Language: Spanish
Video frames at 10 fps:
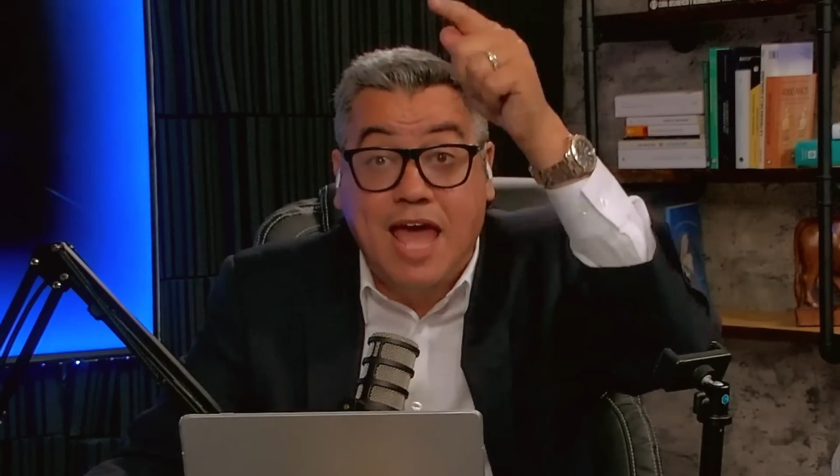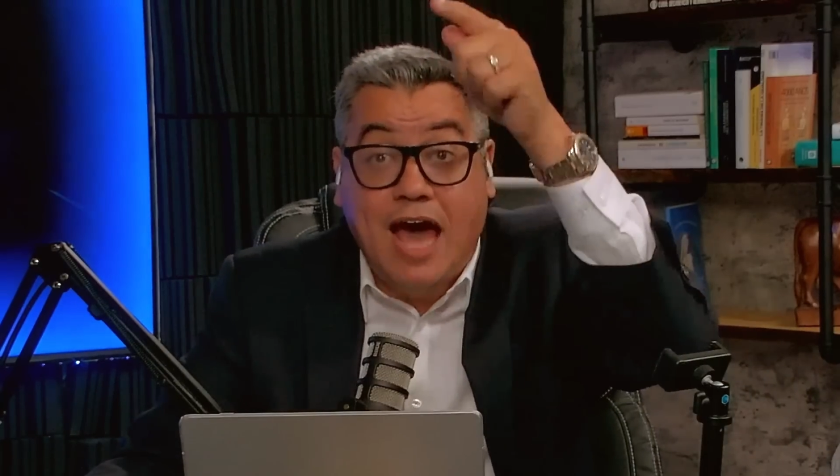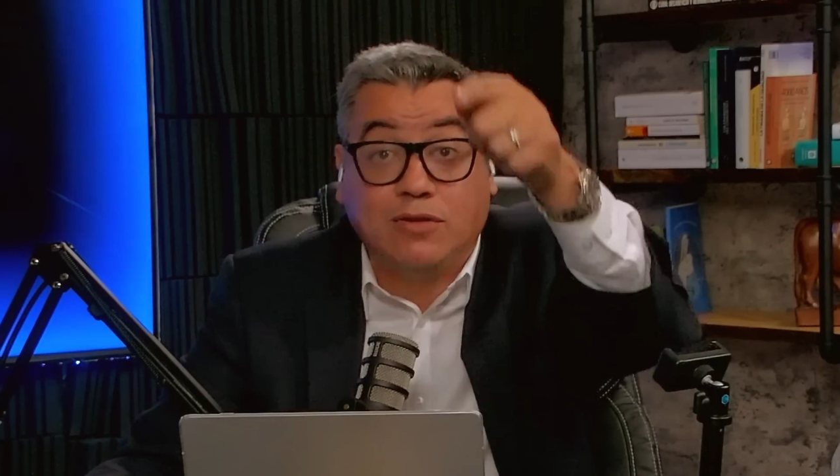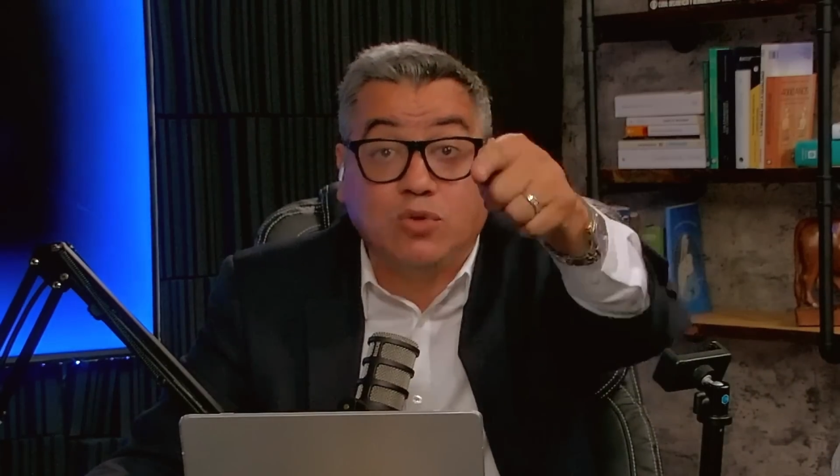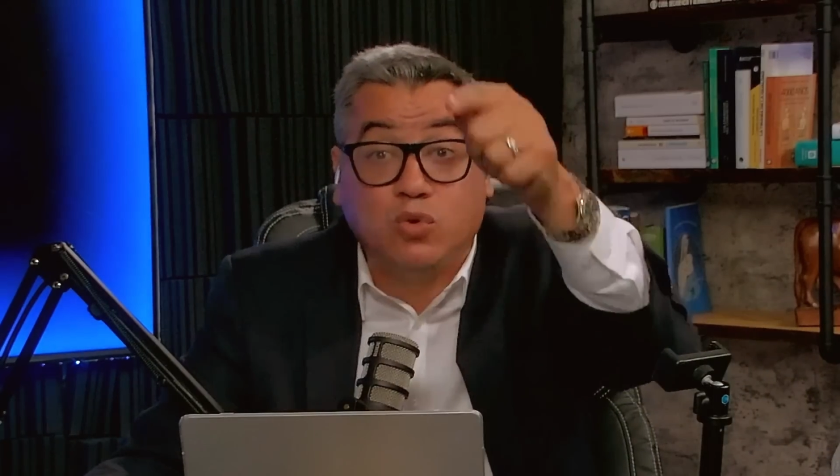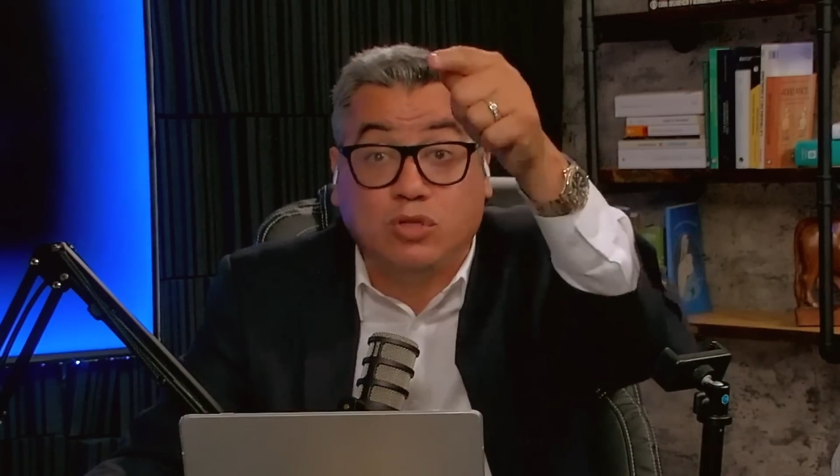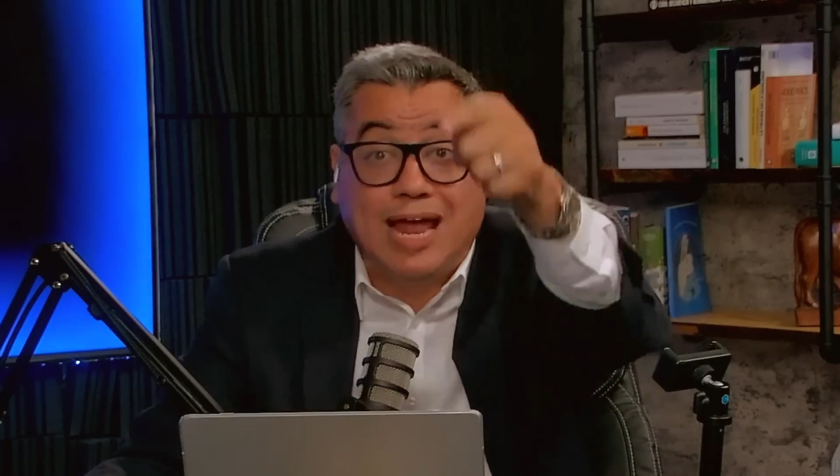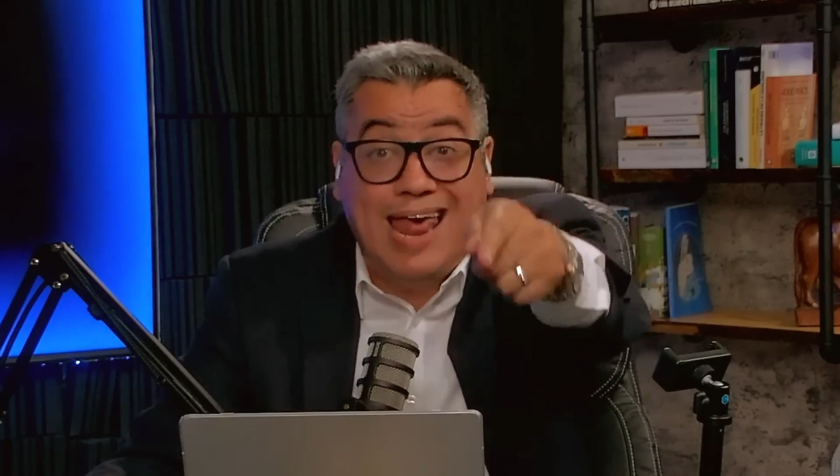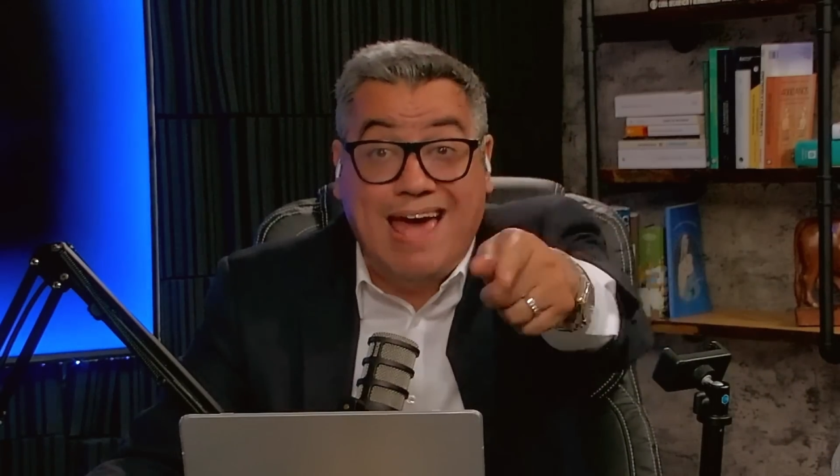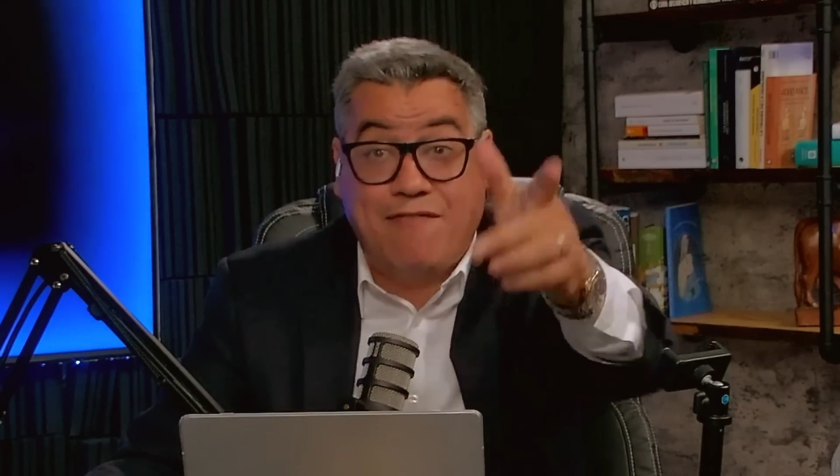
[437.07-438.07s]
a tu
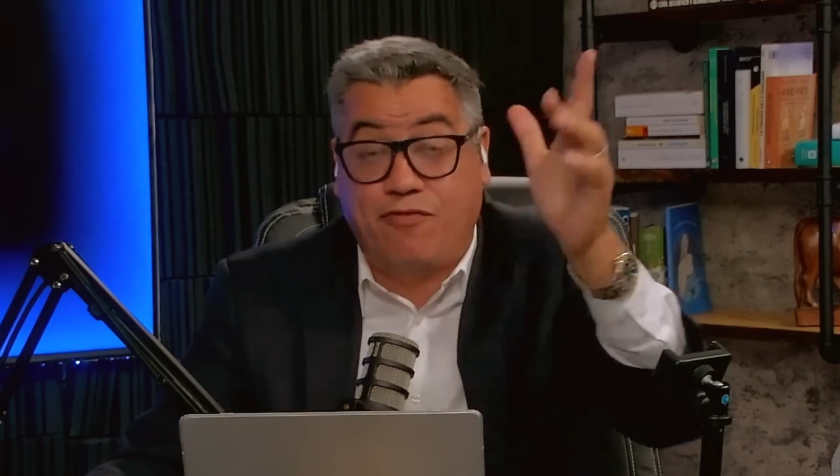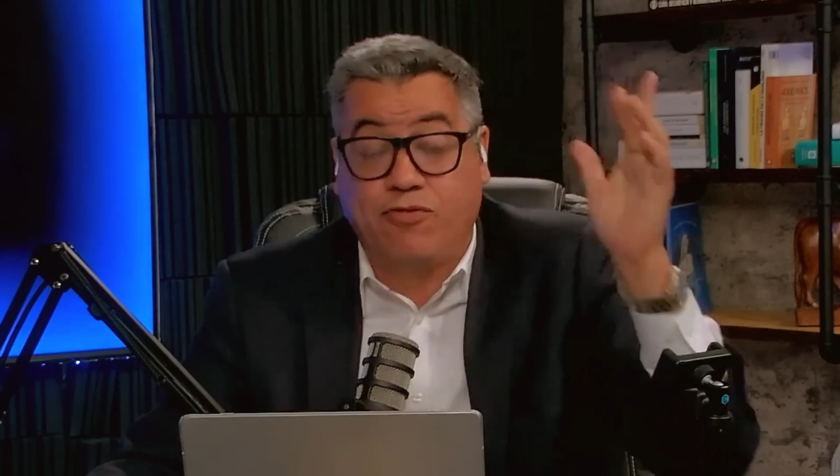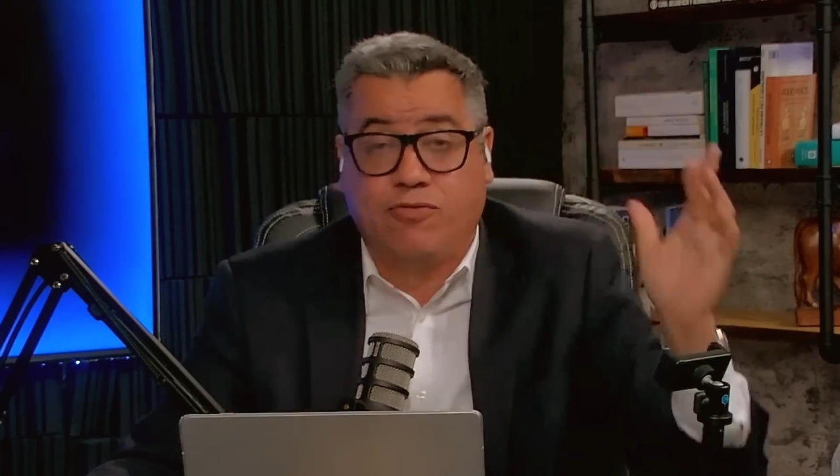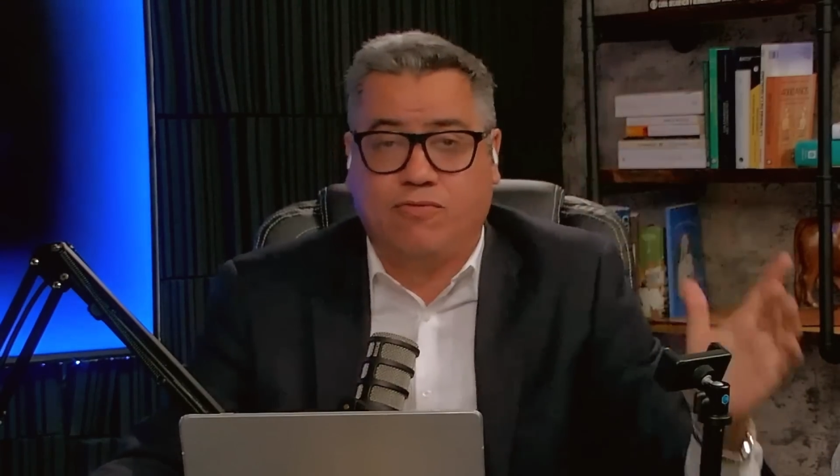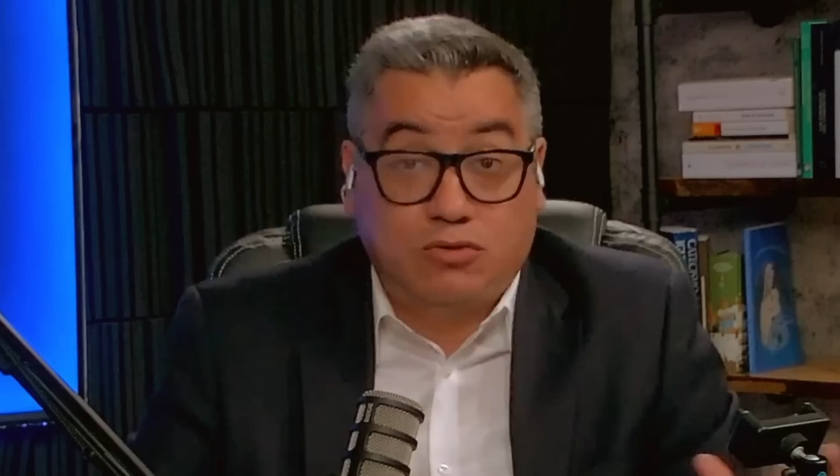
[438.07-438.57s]
teléfono.